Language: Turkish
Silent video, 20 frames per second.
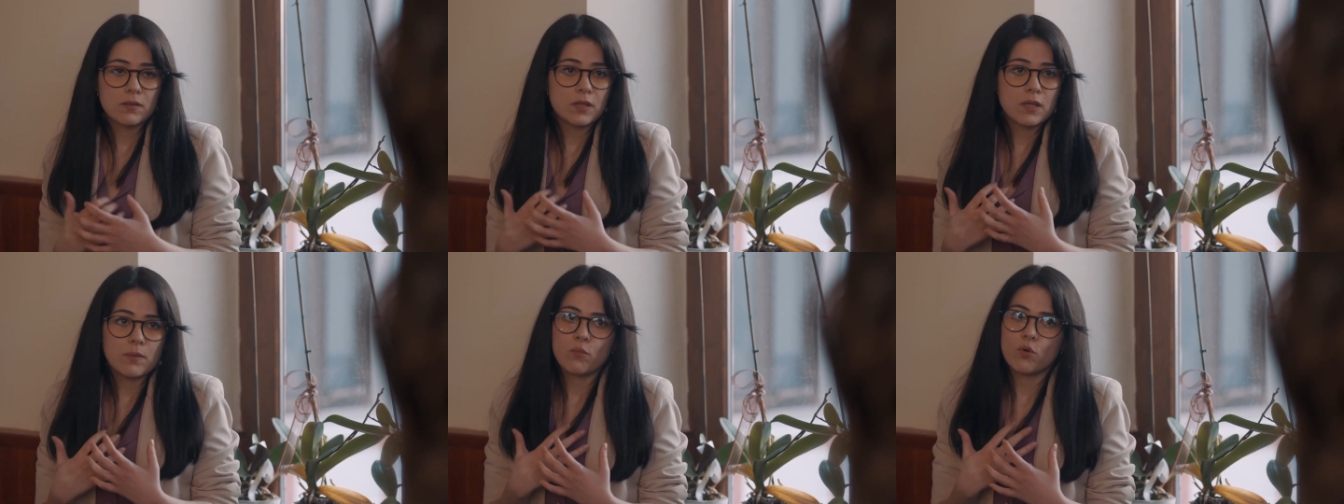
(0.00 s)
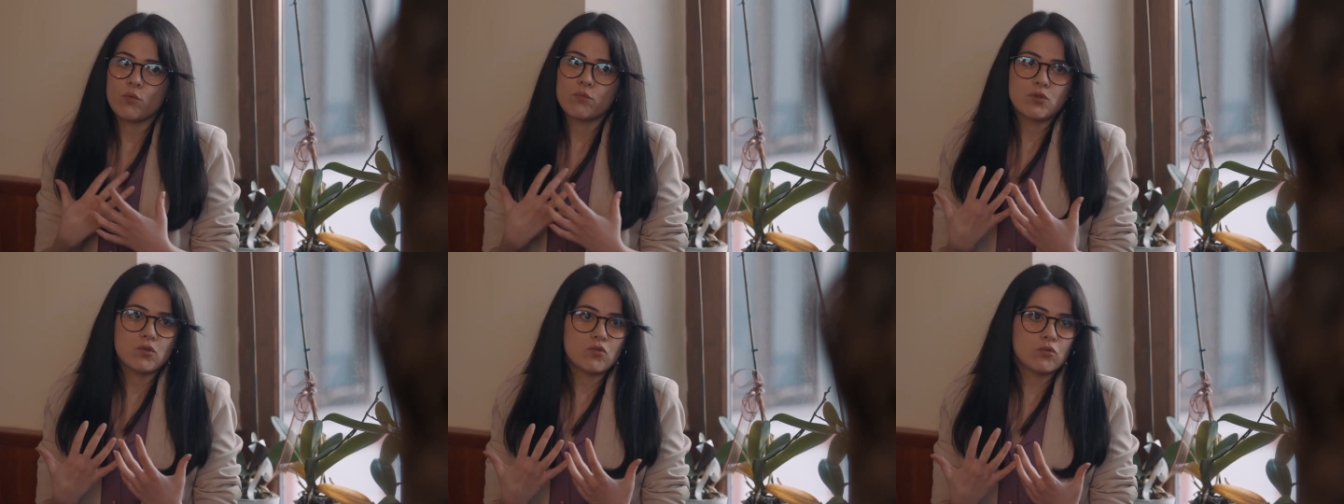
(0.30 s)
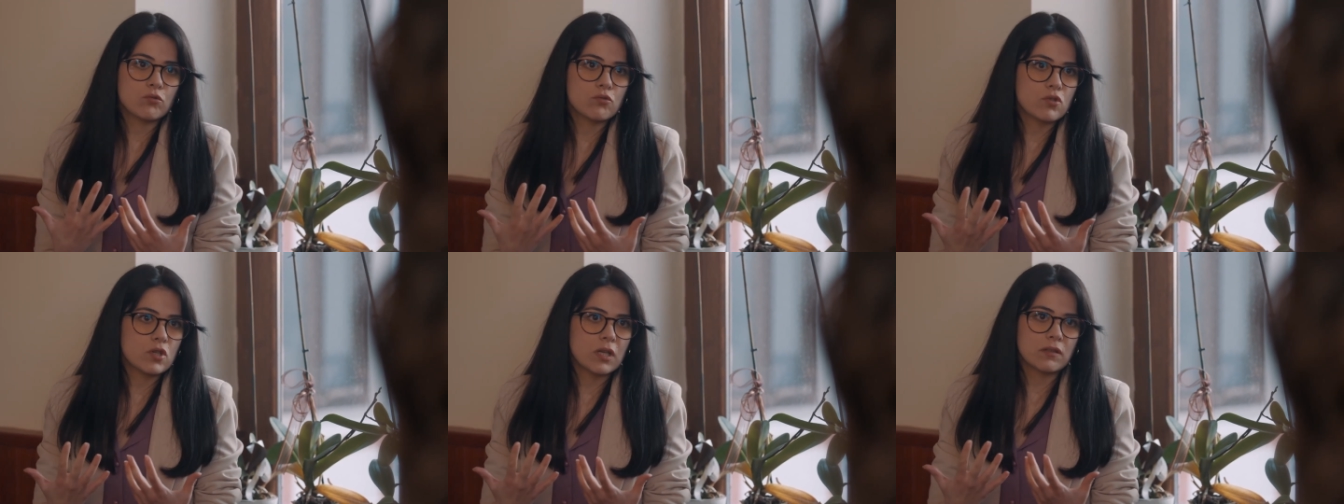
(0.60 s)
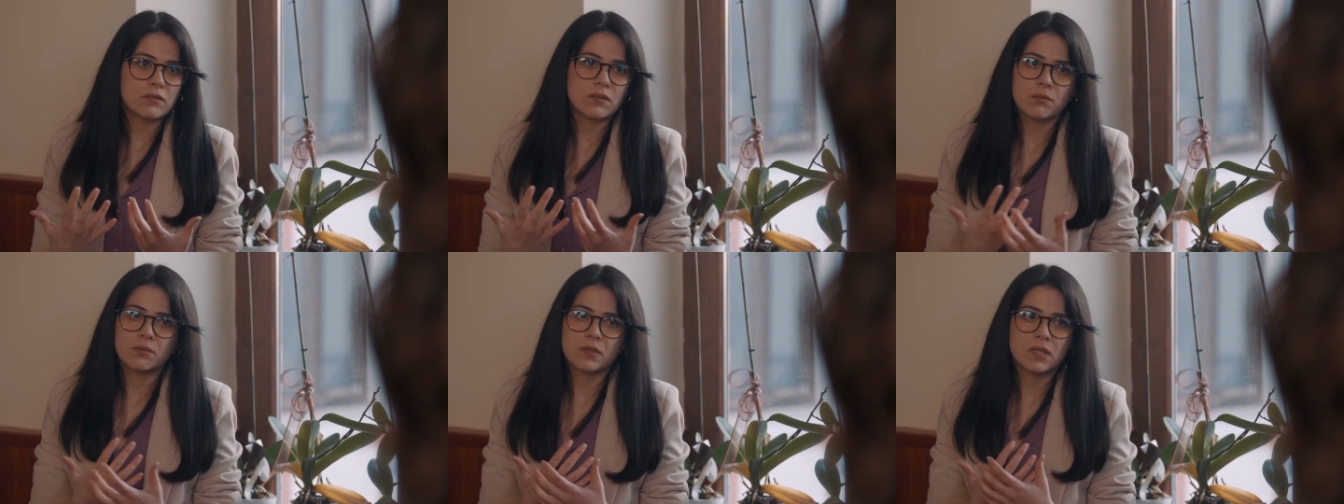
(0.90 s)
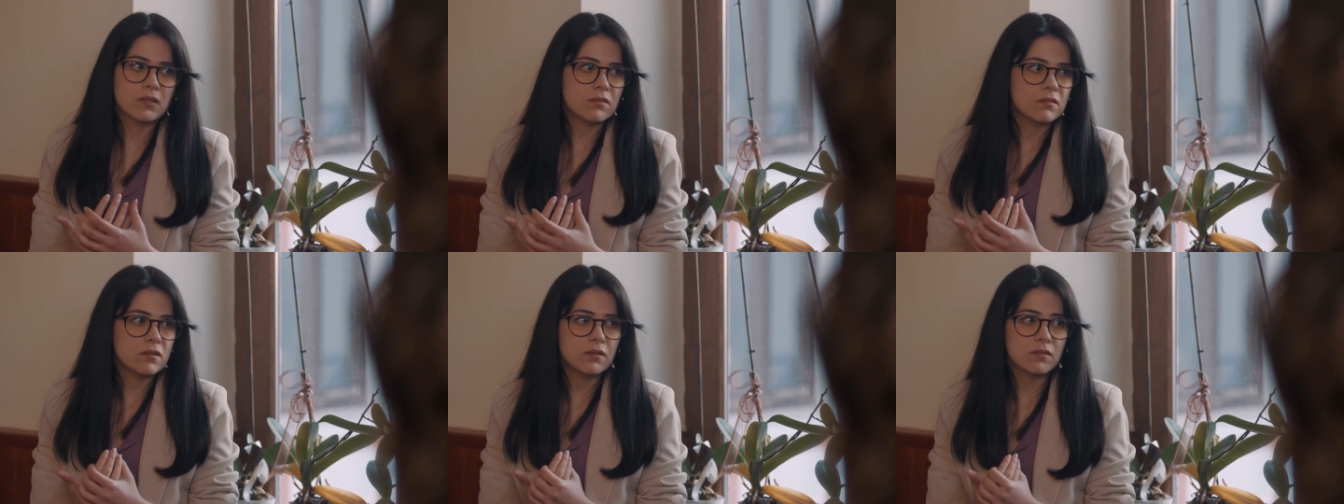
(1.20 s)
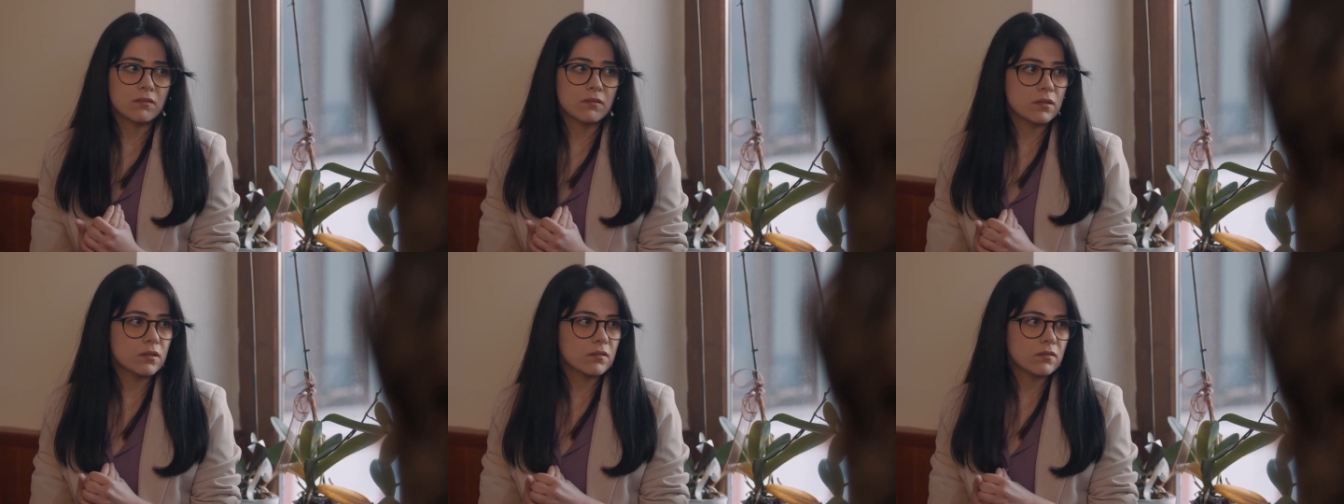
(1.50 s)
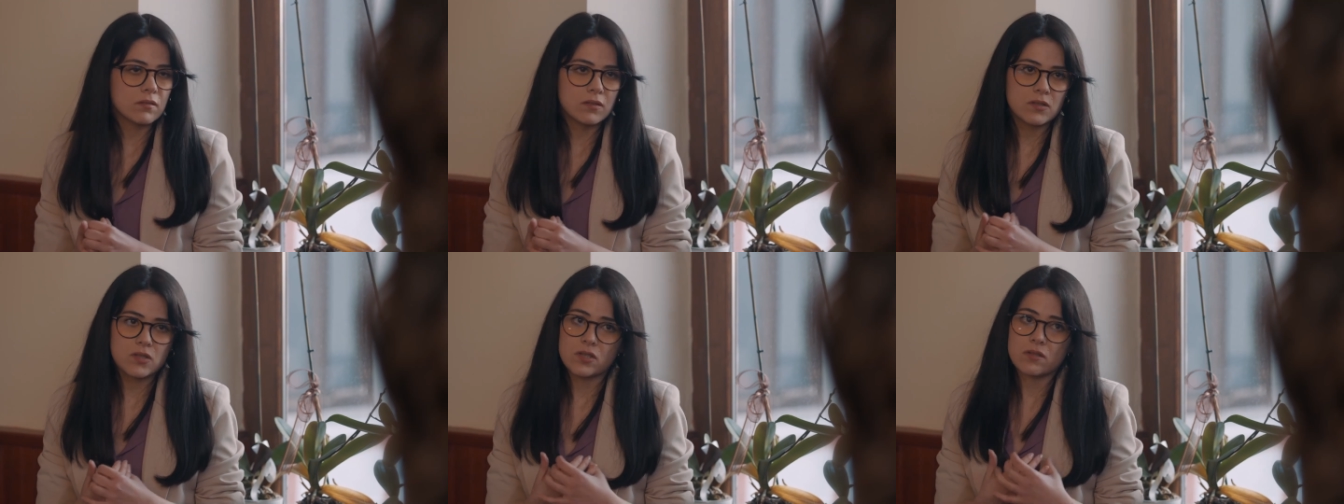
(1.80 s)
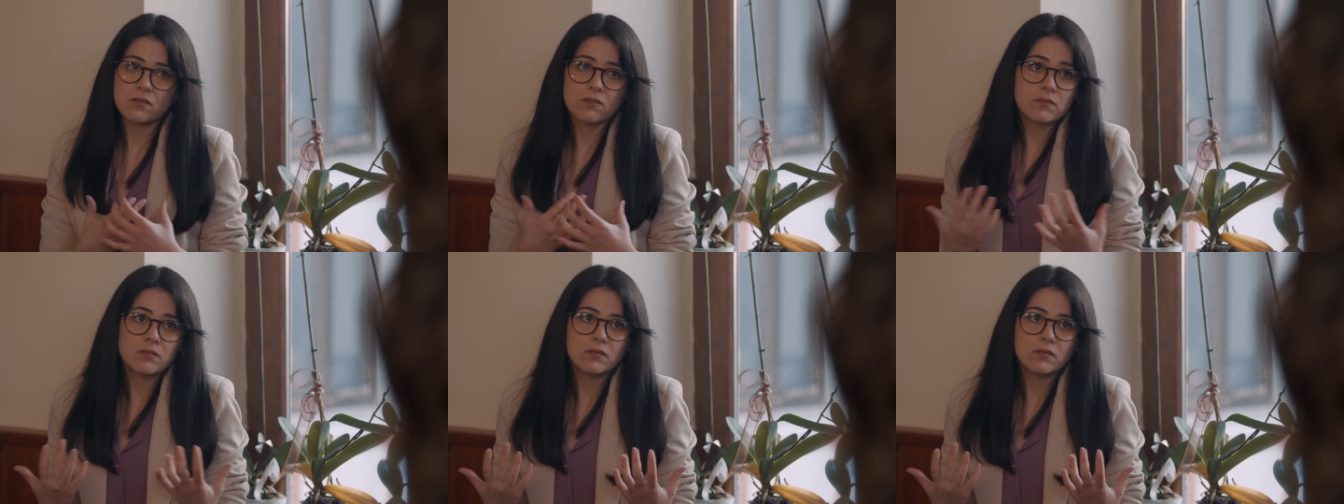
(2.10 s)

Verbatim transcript: Ya böyle bir şey olacağını tabii ki hiç